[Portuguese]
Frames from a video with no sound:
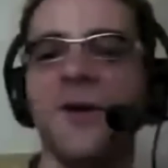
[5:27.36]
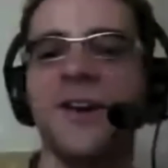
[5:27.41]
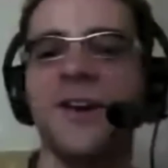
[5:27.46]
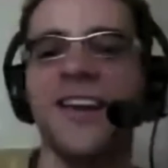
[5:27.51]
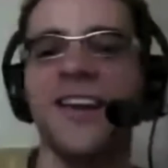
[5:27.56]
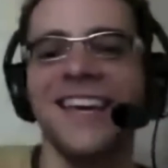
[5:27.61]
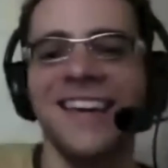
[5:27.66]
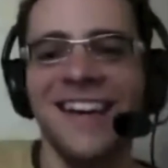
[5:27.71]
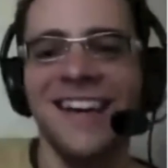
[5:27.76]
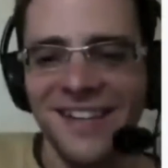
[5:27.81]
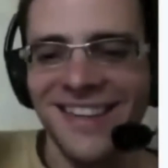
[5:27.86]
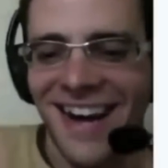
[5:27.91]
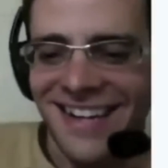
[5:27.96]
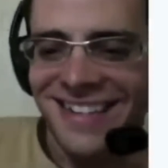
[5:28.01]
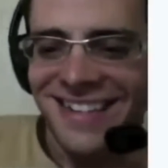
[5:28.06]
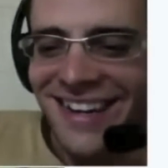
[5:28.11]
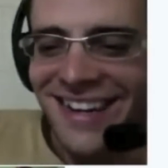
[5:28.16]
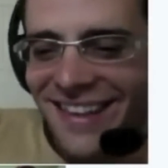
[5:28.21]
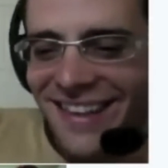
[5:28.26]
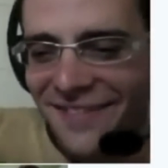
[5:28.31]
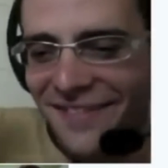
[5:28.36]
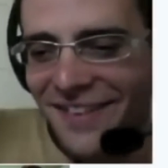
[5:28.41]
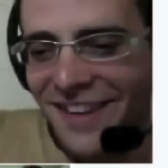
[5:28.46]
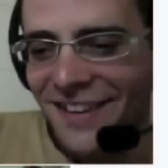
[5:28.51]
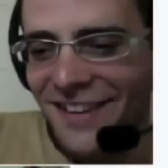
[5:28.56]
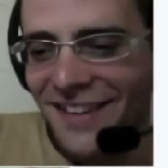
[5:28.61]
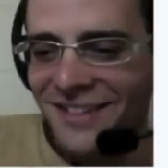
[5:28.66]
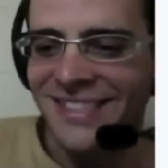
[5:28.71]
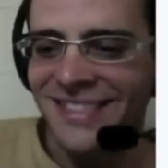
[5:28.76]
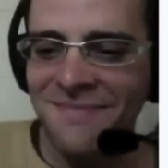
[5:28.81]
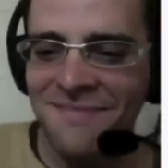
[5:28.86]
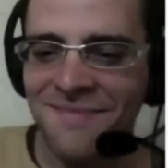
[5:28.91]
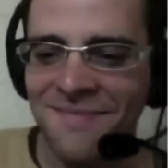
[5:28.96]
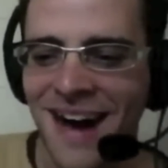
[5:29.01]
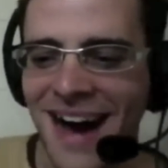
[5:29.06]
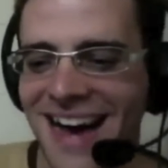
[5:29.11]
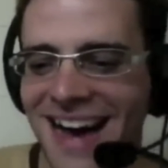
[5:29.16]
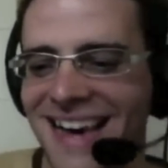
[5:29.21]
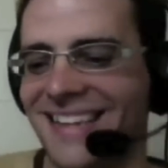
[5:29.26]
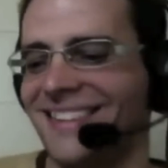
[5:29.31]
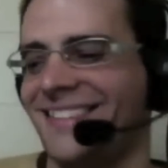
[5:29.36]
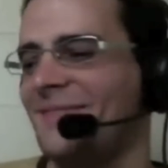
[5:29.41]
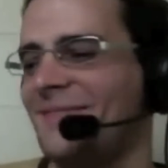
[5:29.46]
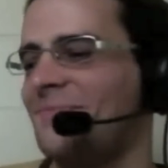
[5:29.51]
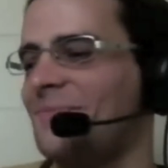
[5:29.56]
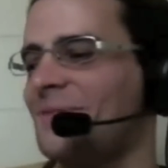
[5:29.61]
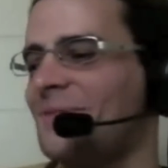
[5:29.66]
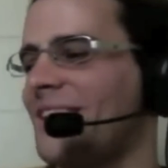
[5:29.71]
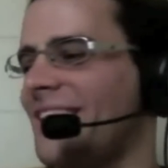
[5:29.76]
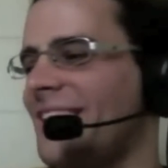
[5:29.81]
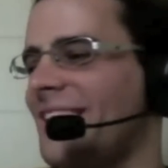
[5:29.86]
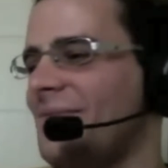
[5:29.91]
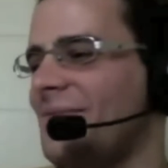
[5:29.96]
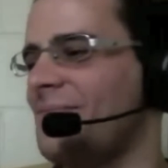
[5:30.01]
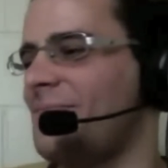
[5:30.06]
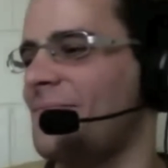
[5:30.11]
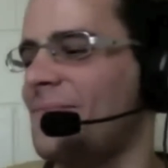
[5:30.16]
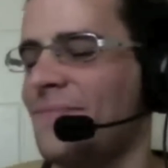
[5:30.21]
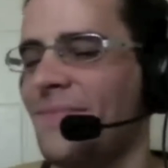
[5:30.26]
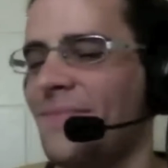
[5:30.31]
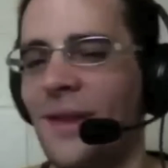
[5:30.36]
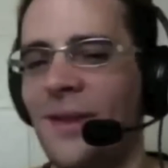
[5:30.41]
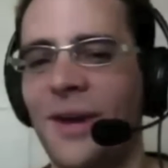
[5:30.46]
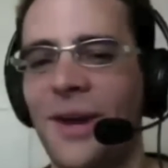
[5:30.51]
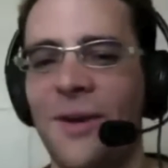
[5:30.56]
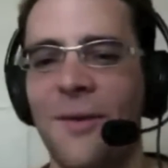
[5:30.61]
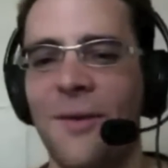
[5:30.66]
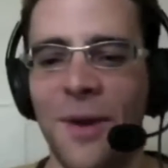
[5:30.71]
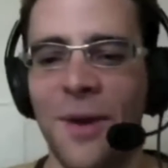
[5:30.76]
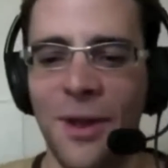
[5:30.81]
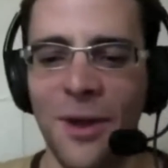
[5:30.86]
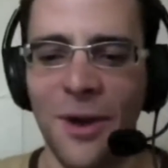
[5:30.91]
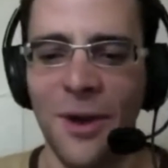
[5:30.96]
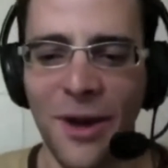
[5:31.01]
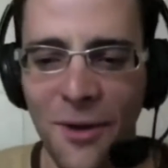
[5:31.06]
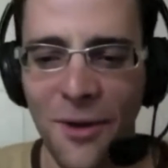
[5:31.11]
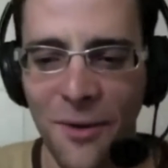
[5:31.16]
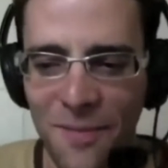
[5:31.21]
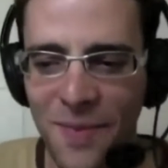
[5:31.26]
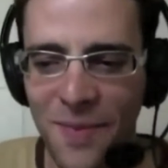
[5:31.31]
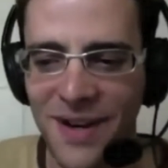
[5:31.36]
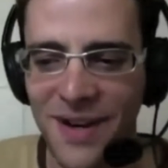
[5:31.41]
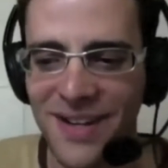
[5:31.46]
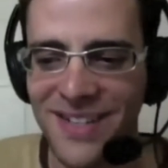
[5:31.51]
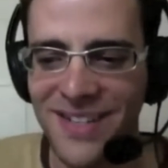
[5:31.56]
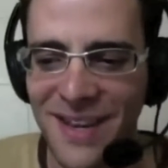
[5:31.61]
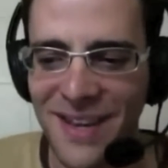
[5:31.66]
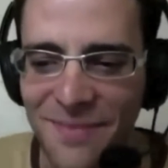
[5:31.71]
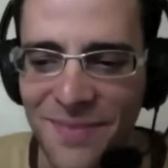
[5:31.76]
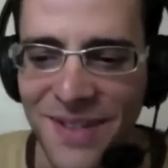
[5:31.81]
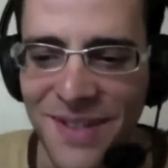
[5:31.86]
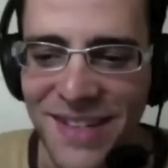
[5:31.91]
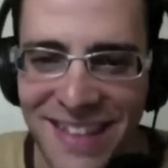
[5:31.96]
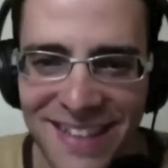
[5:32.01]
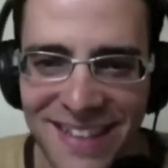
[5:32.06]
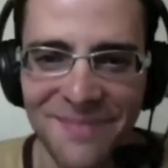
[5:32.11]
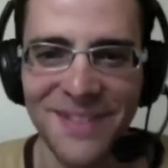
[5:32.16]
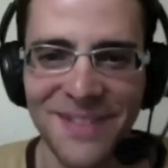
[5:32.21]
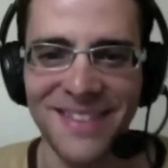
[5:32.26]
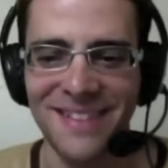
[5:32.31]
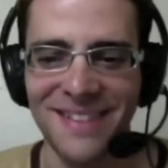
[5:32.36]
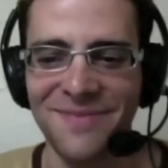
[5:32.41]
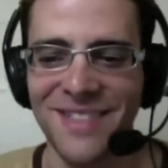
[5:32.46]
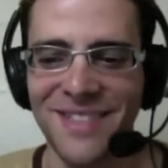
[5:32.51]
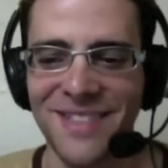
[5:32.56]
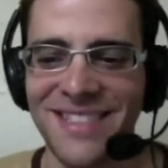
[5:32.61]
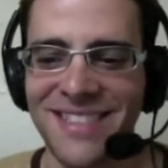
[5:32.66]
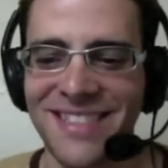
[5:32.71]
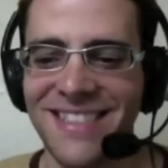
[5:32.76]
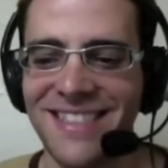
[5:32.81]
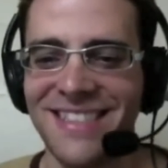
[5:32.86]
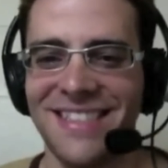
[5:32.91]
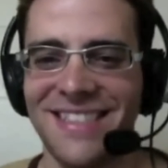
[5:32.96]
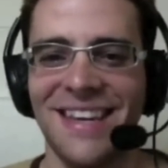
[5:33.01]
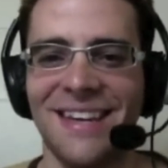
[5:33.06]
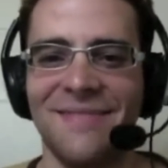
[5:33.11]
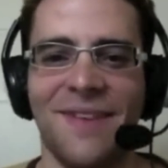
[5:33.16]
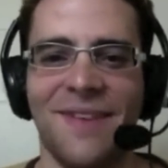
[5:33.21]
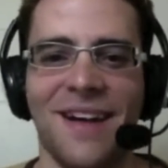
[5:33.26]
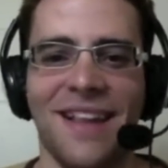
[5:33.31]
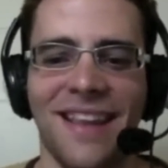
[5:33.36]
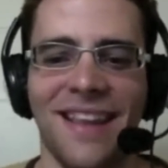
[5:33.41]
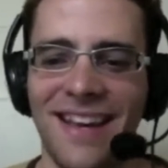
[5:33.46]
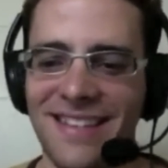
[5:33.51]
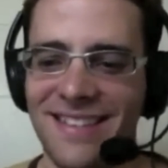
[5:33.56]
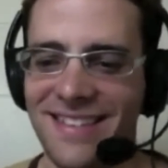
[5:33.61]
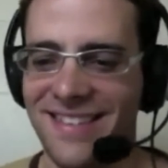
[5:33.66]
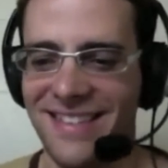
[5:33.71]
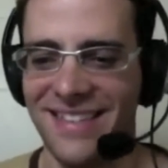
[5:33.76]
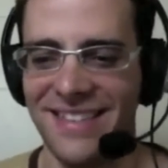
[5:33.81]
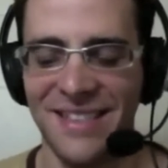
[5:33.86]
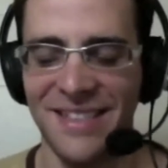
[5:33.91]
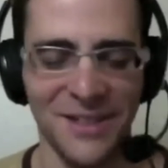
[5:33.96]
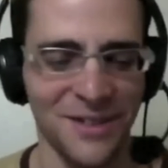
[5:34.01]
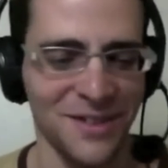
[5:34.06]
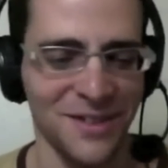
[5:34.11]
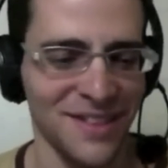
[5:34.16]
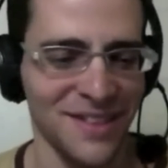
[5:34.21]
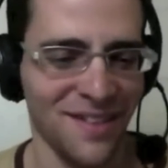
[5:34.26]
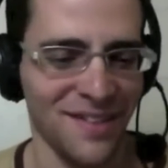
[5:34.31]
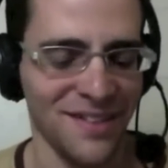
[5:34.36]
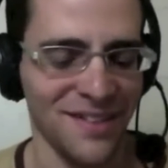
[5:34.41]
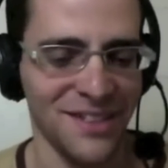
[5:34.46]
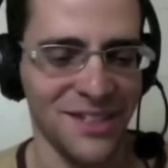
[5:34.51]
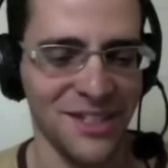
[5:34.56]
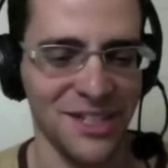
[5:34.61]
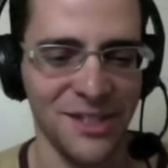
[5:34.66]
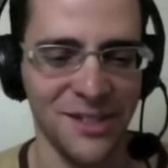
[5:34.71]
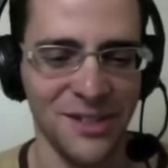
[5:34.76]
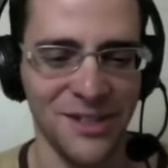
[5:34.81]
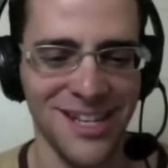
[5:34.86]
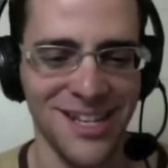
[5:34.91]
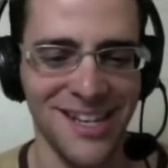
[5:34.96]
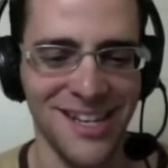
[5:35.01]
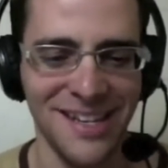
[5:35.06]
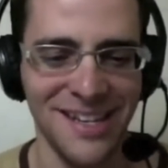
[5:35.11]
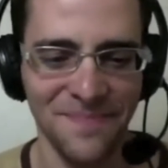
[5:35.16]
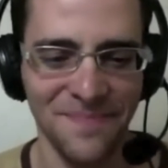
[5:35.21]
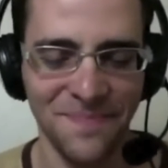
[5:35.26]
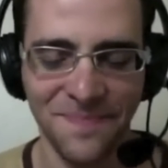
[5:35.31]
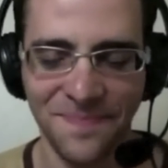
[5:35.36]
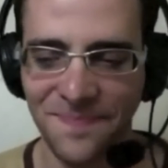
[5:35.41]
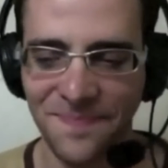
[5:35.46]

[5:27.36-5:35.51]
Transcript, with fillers: o que na verdade ele deveria fazer mais, porque pelo que eu, pelo que eu percebi da, da pesquisa e da palestra que eu estava assistindo dele,